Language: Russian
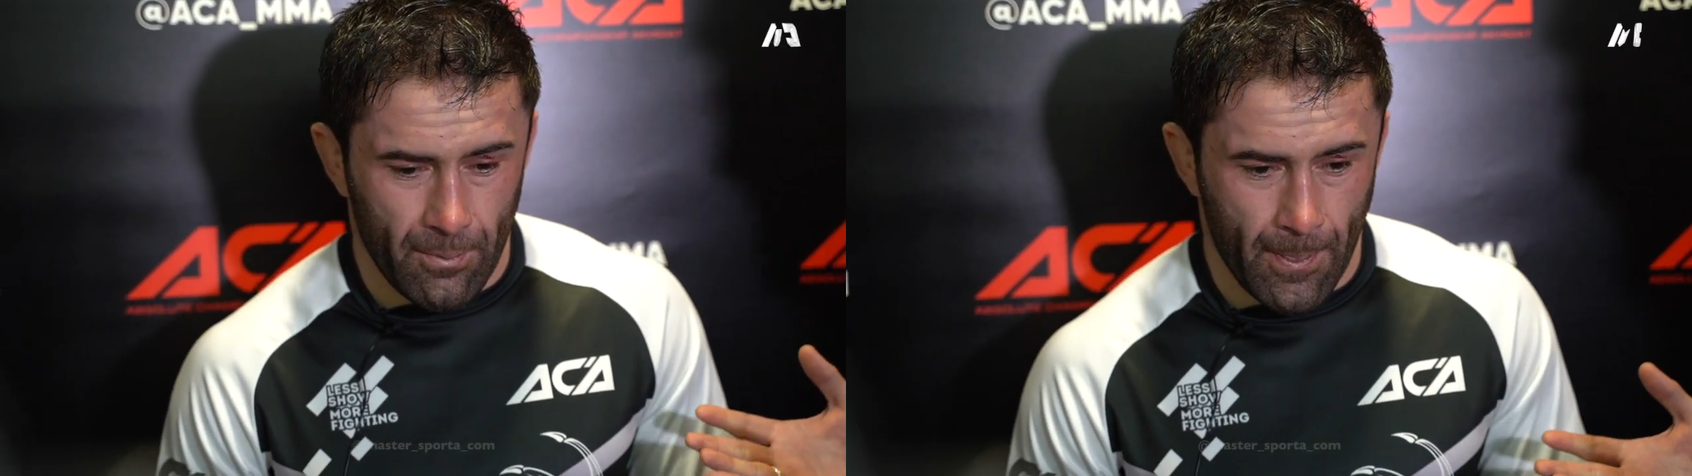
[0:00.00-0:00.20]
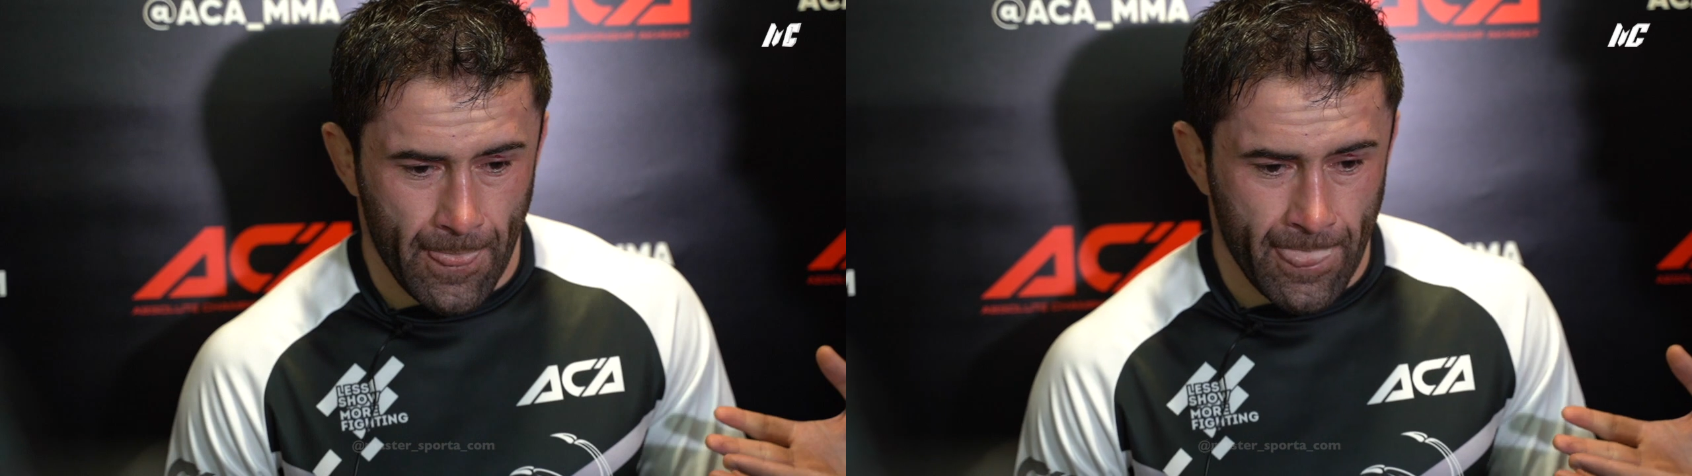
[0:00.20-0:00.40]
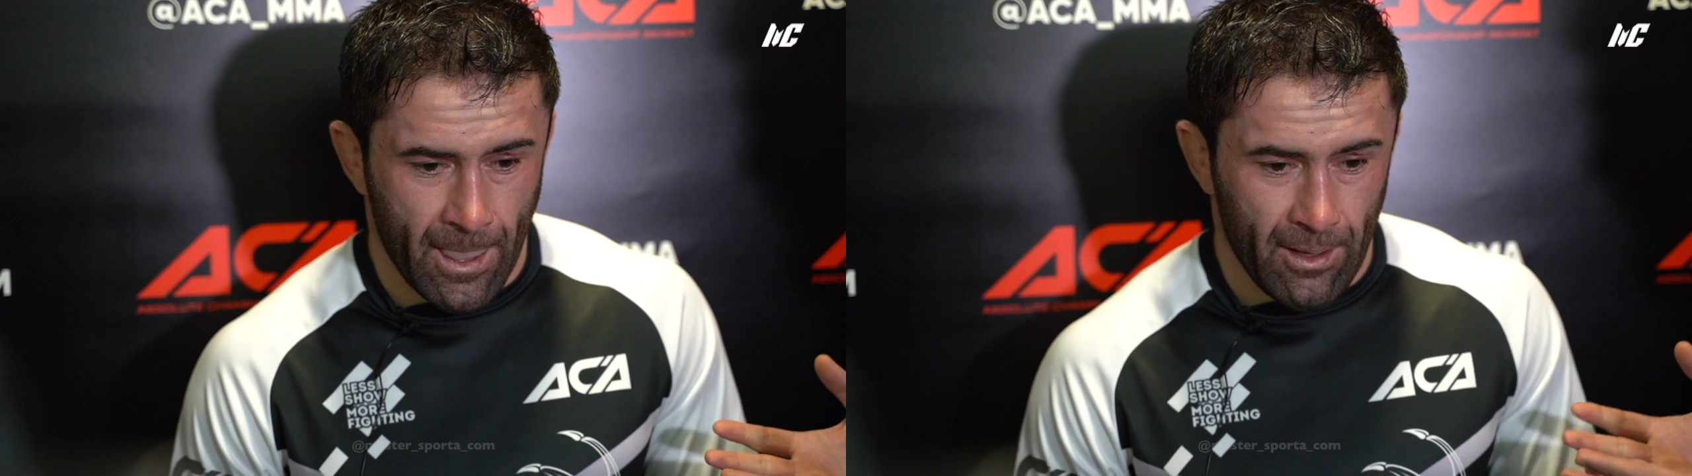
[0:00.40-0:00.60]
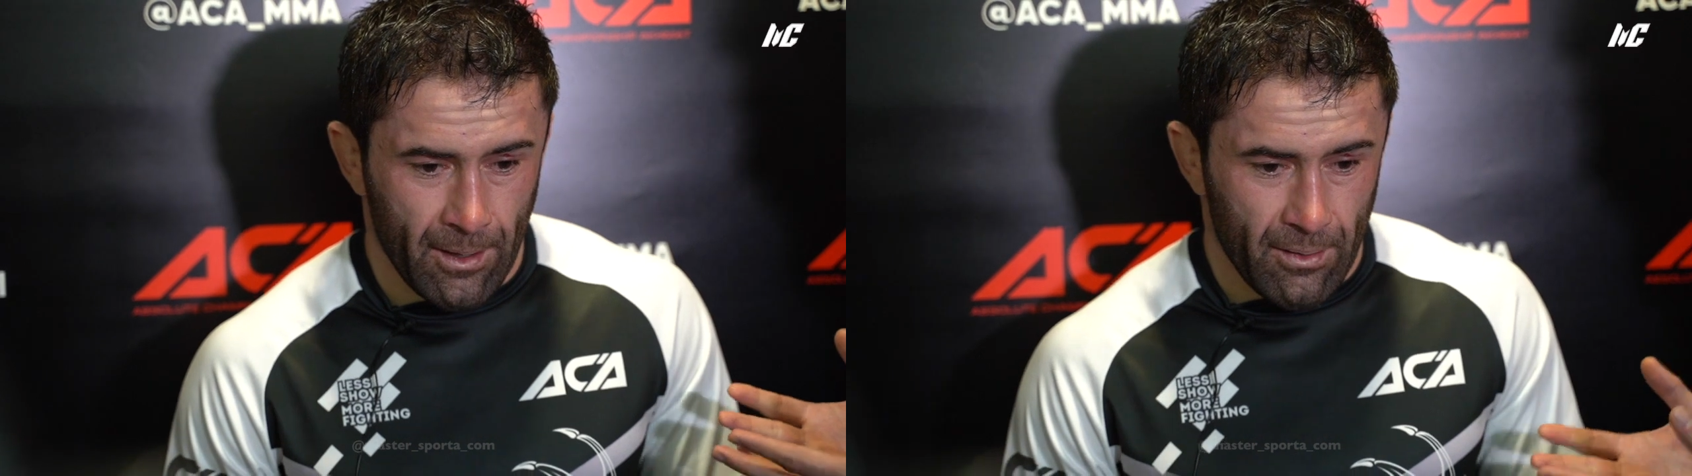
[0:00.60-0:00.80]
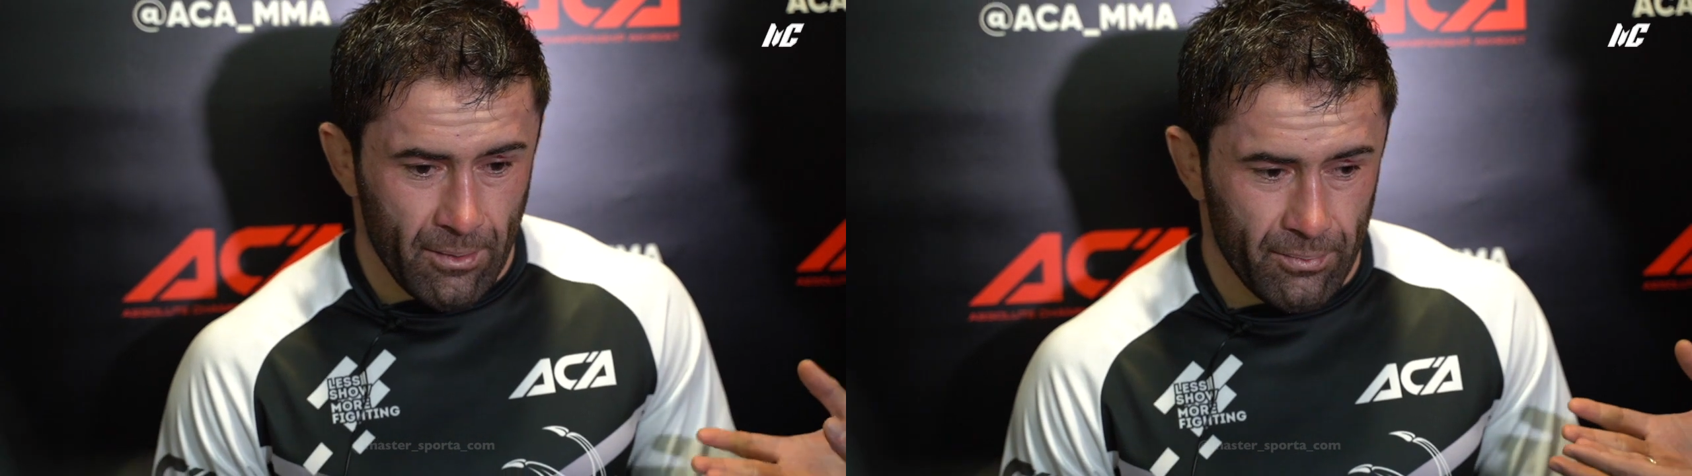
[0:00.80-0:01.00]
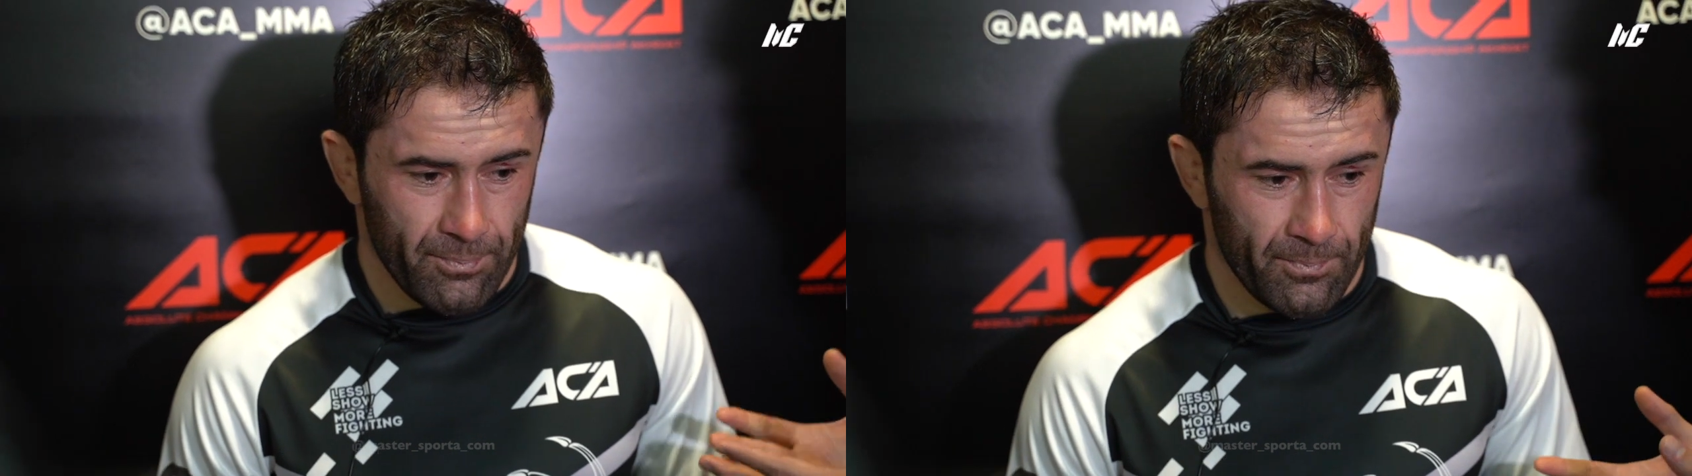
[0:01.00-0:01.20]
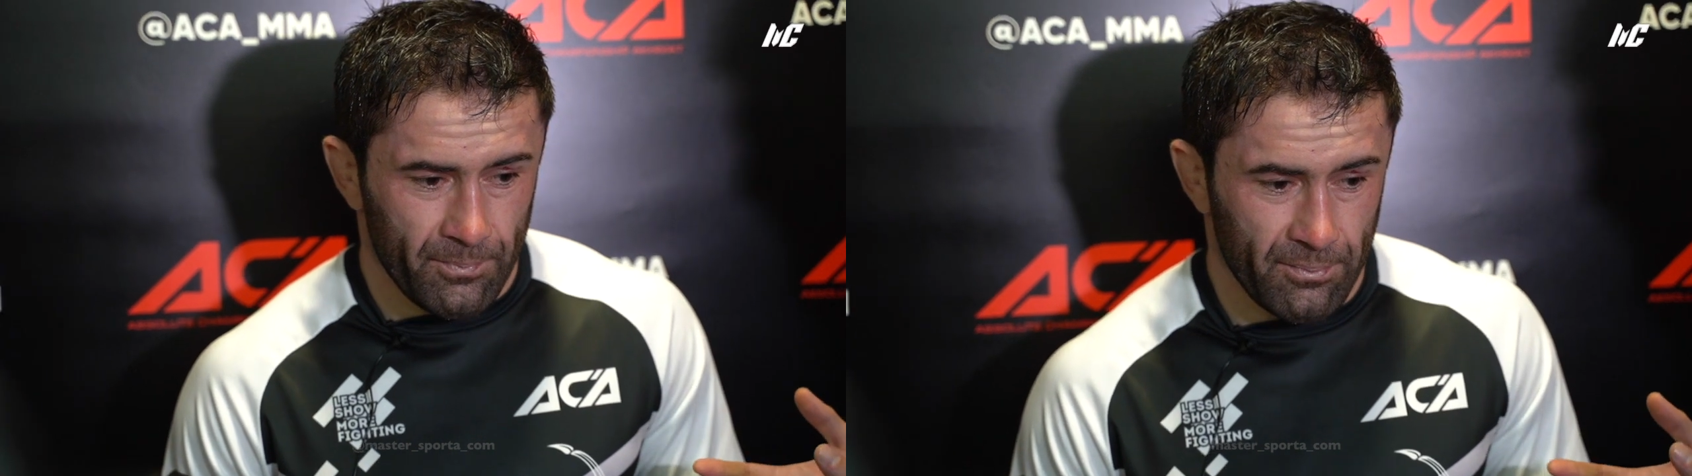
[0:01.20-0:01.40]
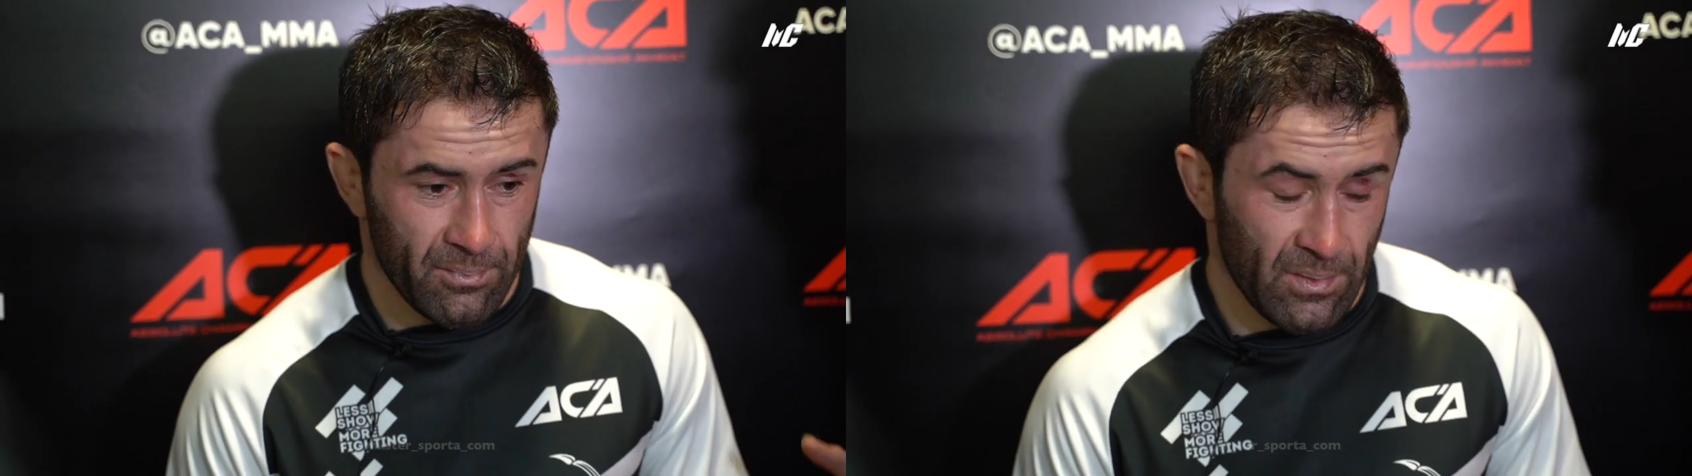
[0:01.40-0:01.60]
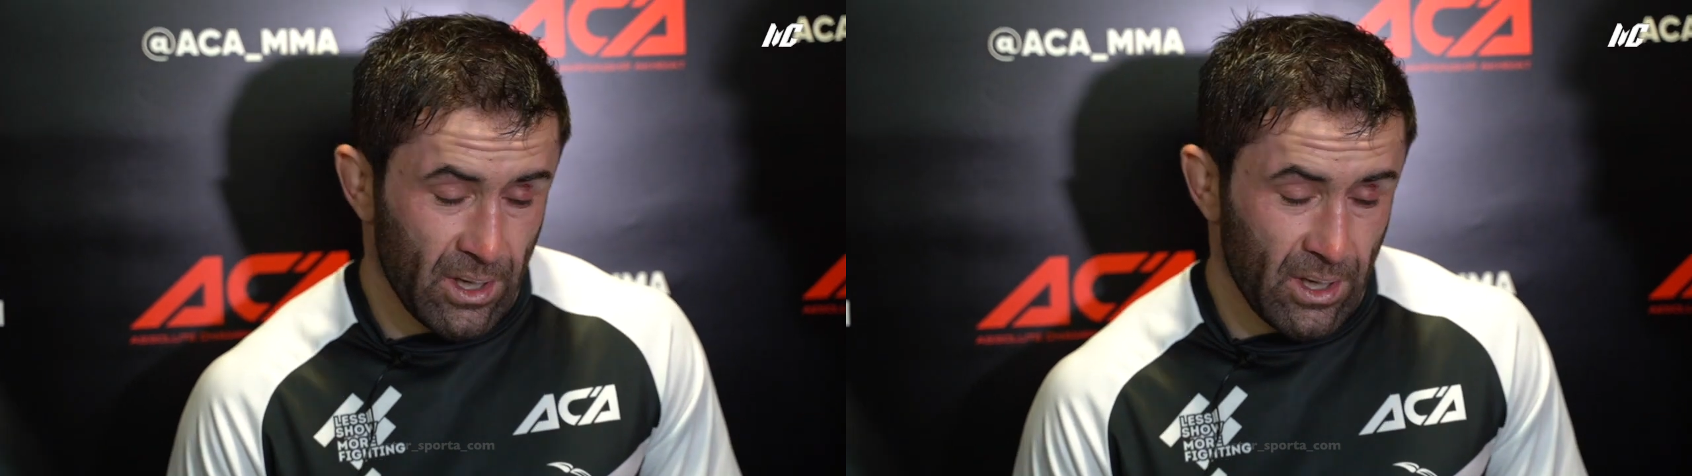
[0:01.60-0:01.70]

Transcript: лишили заслуженной победы?